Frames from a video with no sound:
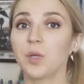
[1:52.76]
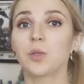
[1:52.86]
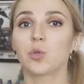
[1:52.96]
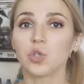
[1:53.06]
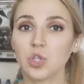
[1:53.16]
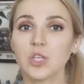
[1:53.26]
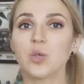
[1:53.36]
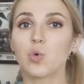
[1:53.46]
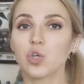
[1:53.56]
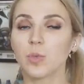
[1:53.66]
мы точно
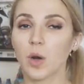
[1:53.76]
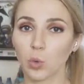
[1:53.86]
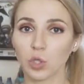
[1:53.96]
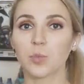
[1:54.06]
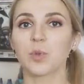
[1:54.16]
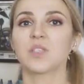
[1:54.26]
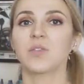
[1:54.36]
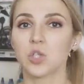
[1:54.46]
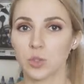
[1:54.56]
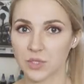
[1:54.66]
не можем работать по
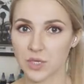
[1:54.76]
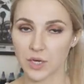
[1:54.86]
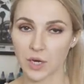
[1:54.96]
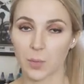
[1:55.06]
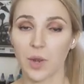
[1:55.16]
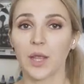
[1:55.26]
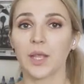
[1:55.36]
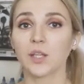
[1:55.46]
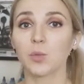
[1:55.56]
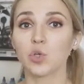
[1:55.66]
свежим синякам.
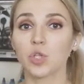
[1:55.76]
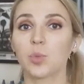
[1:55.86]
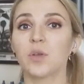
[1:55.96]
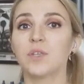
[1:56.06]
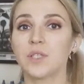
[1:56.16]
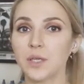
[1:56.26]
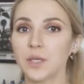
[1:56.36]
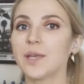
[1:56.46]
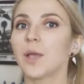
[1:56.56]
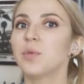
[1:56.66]
Это может привести
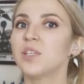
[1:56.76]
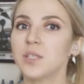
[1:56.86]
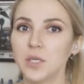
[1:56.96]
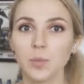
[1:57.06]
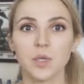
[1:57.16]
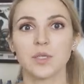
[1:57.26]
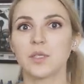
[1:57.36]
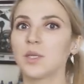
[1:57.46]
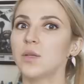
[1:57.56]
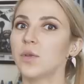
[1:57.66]
к необъяснимой
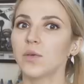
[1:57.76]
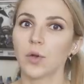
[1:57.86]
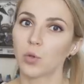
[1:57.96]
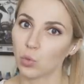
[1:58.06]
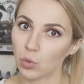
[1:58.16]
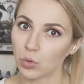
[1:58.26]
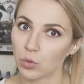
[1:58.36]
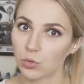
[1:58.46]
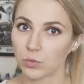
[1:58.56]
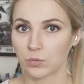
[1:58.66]
синеве вокруг.
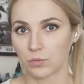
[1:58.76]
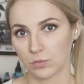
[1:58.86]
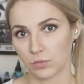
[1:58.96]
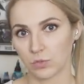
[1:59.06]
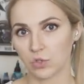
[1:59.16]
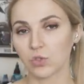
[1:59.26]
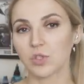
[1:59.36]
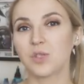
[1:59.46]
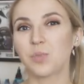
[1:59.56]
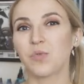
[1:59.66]

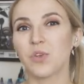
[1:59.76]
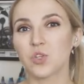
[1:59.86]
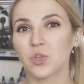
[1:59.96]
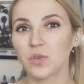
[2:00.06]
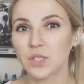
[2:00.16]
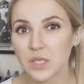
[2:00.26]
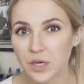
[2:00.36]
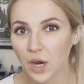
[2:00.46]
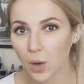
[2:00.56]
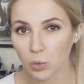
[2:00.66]
Что-то типа вечного
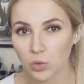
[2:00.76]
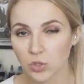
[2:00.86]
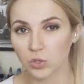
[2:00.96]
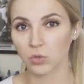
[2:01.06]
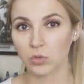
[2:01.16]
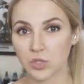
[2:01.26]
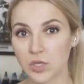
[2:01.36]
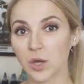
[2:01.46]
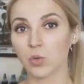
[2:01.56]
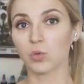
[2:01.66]
синяка будет, только
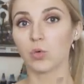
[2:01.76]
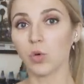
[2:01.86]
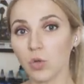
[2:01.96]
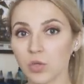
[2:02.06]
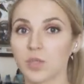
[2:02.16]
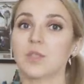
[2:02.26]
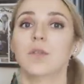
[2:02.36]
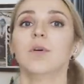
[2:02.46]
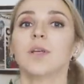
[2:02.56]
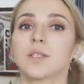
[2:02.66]
синяк он уходит, а синева